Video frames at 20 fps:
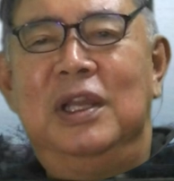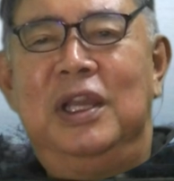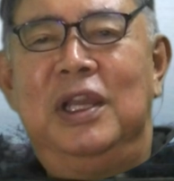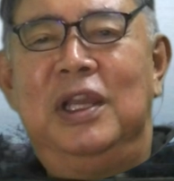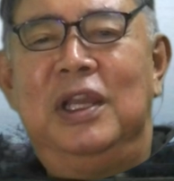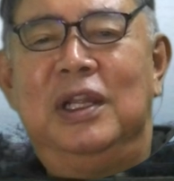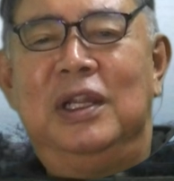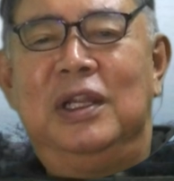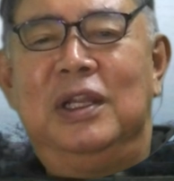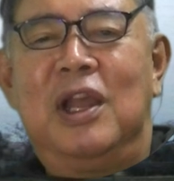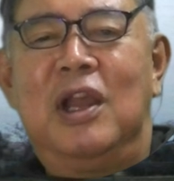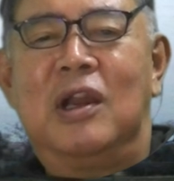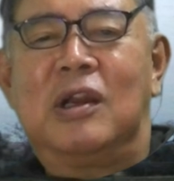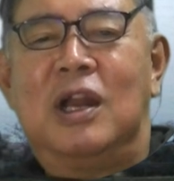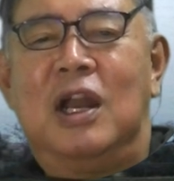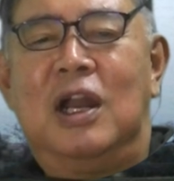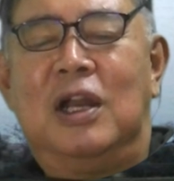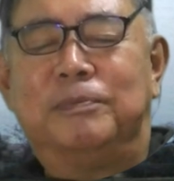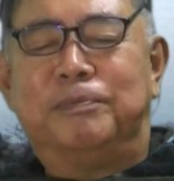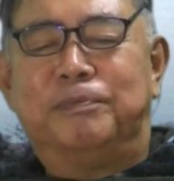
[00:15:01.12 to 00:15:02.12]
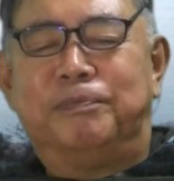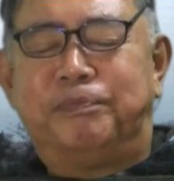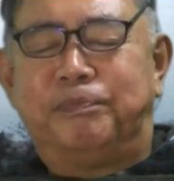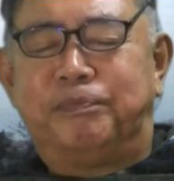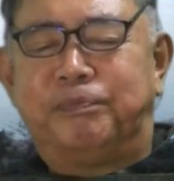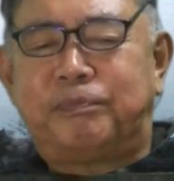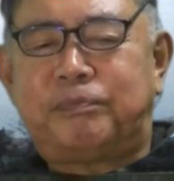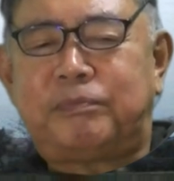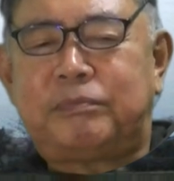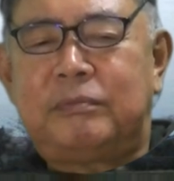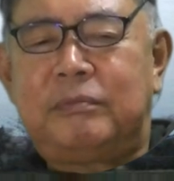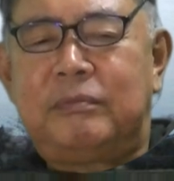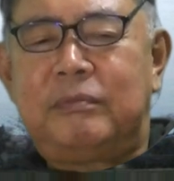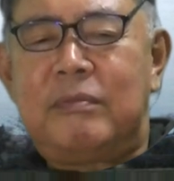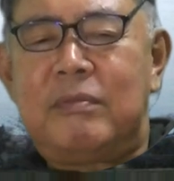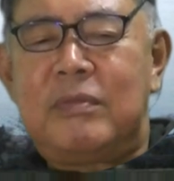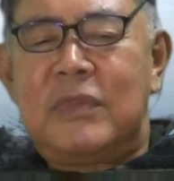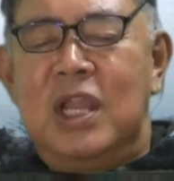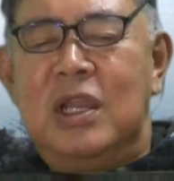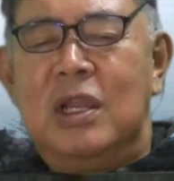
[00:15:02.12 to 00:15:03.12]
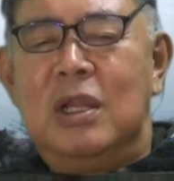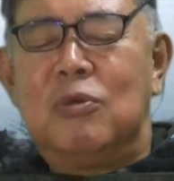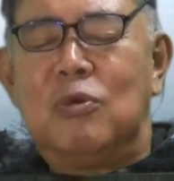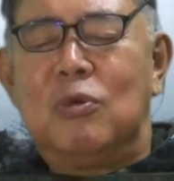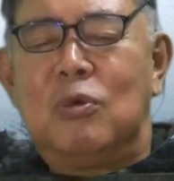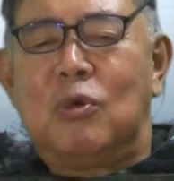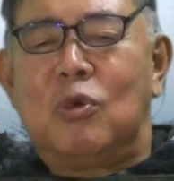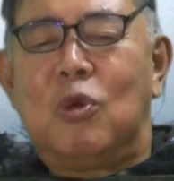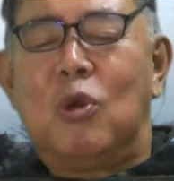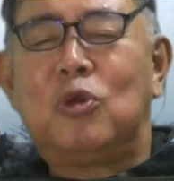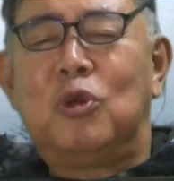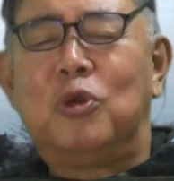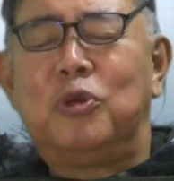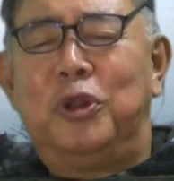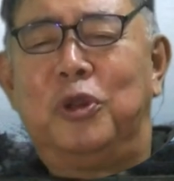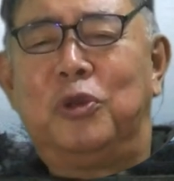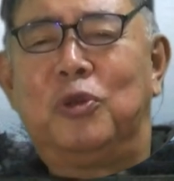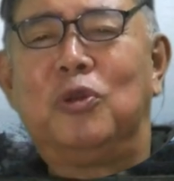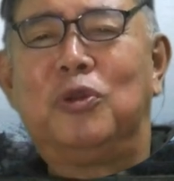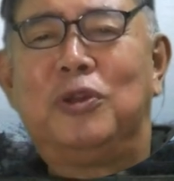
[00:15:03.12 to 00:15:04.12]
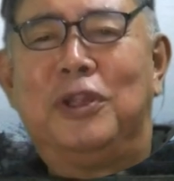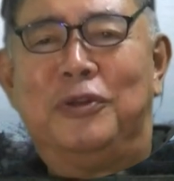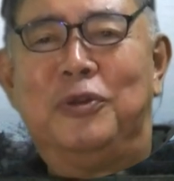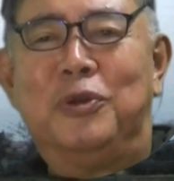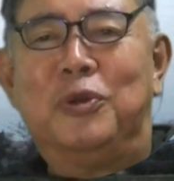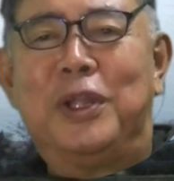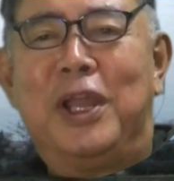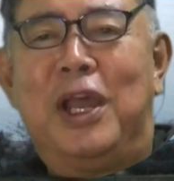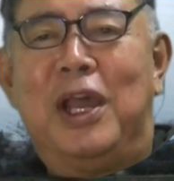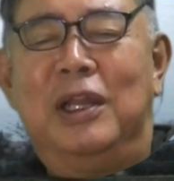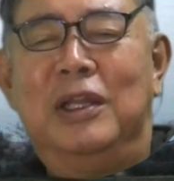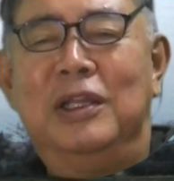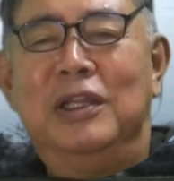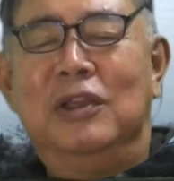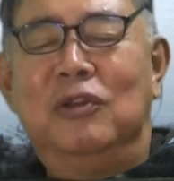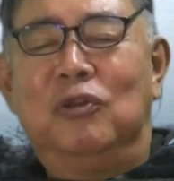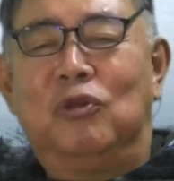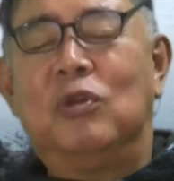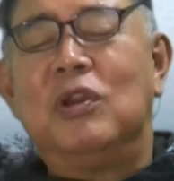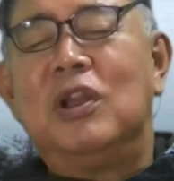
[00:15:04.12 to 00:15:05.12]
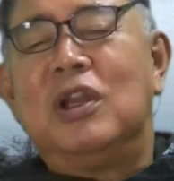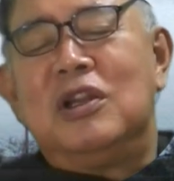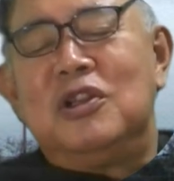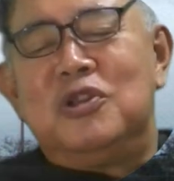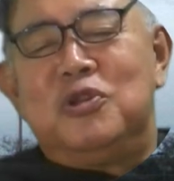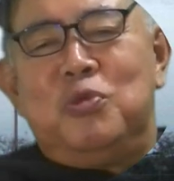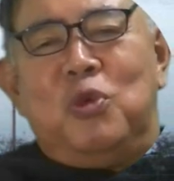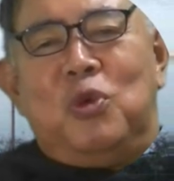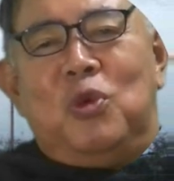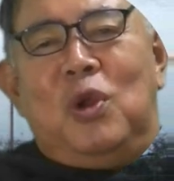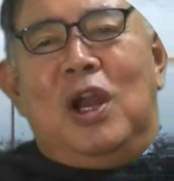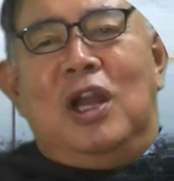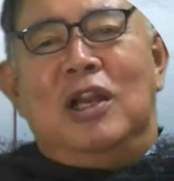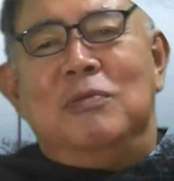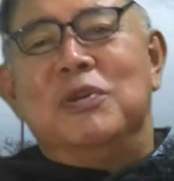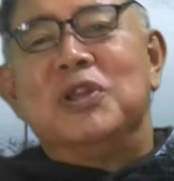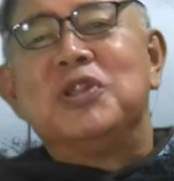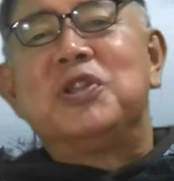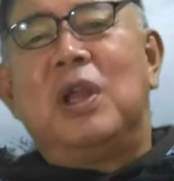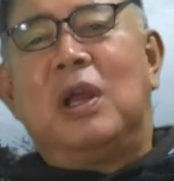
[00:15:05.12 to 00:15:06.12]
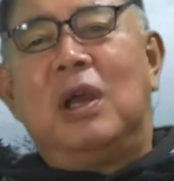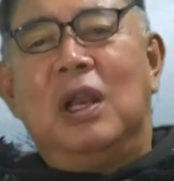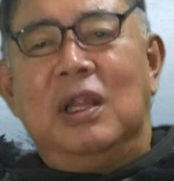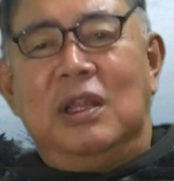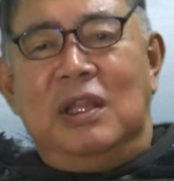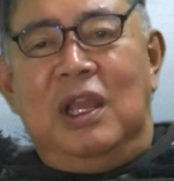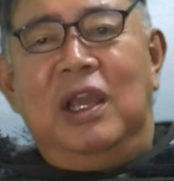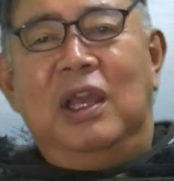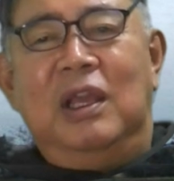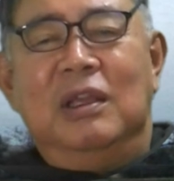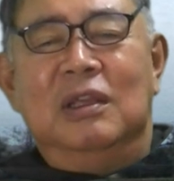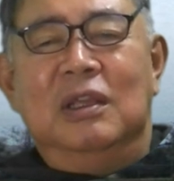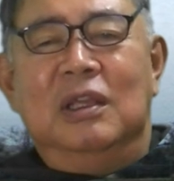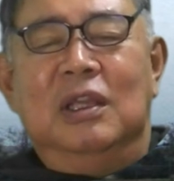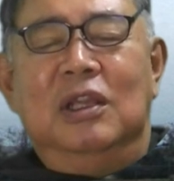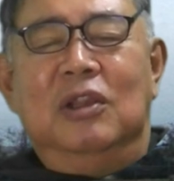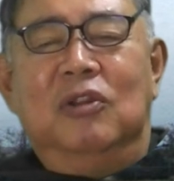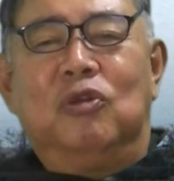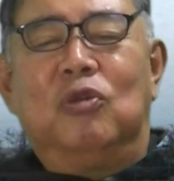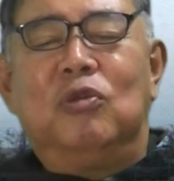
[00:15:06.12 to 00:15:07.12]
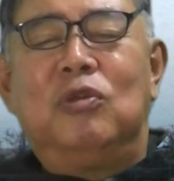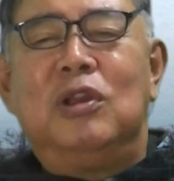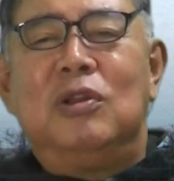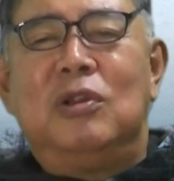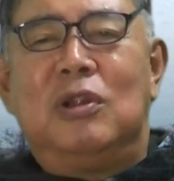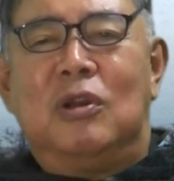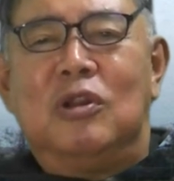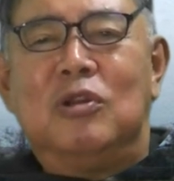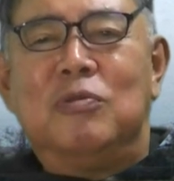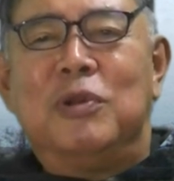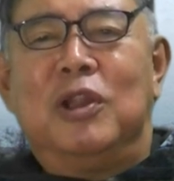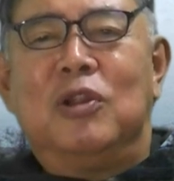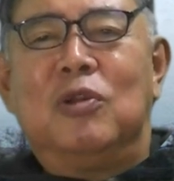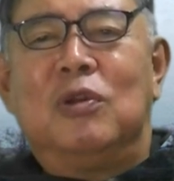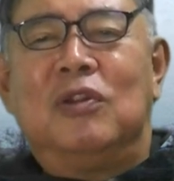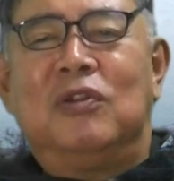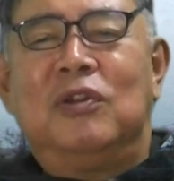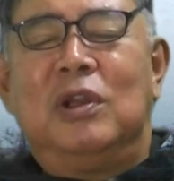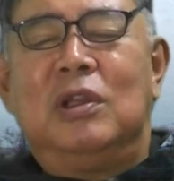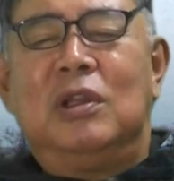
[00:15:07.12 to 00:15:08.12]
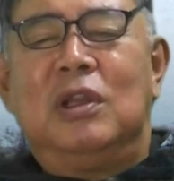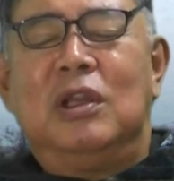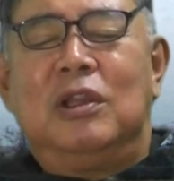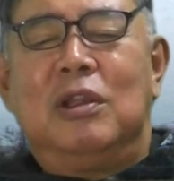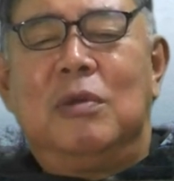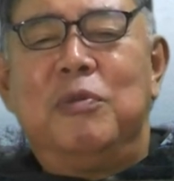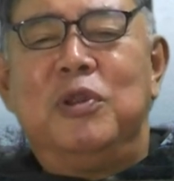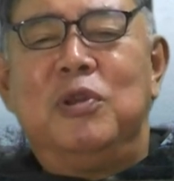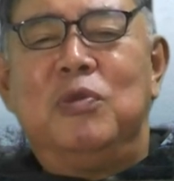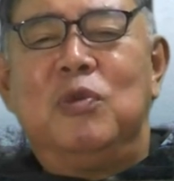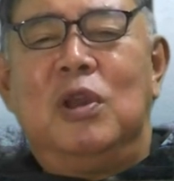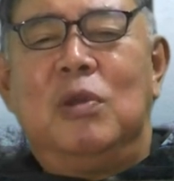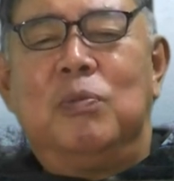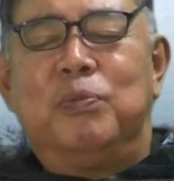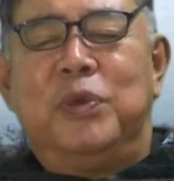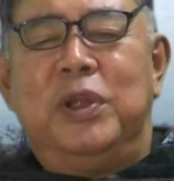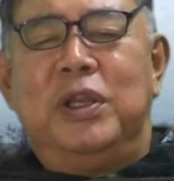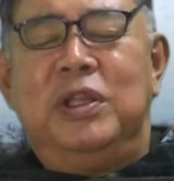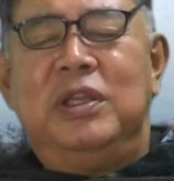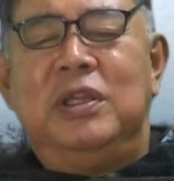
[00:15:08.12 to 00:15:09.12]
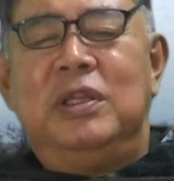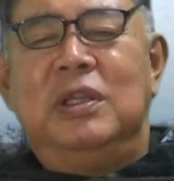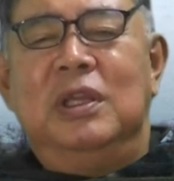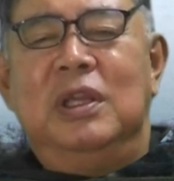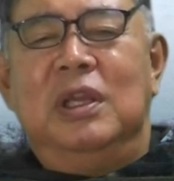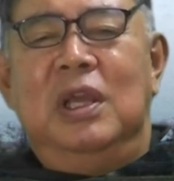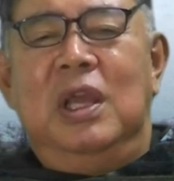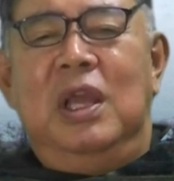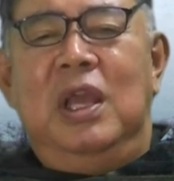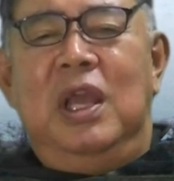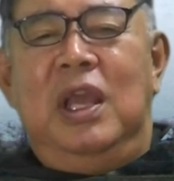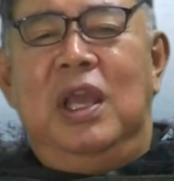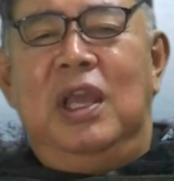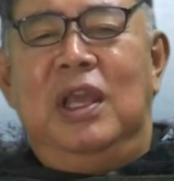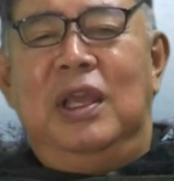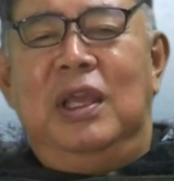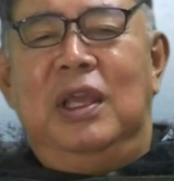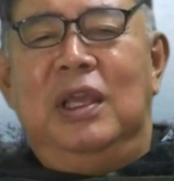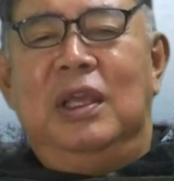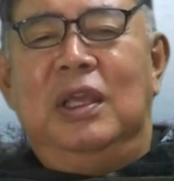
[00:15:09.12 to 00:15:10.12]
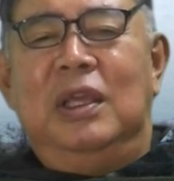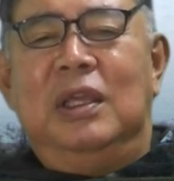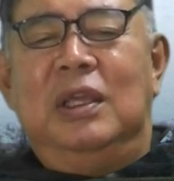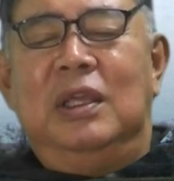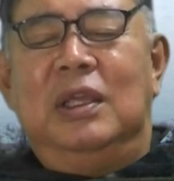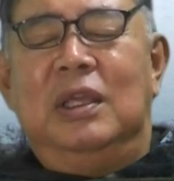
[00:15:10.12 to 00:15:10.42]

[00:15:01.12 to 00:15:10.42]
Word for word: えー、なんかあの広告料を取ってるようなそんな話もありましたからねそんなようなのに惑わされないためにもやっぱり、えー、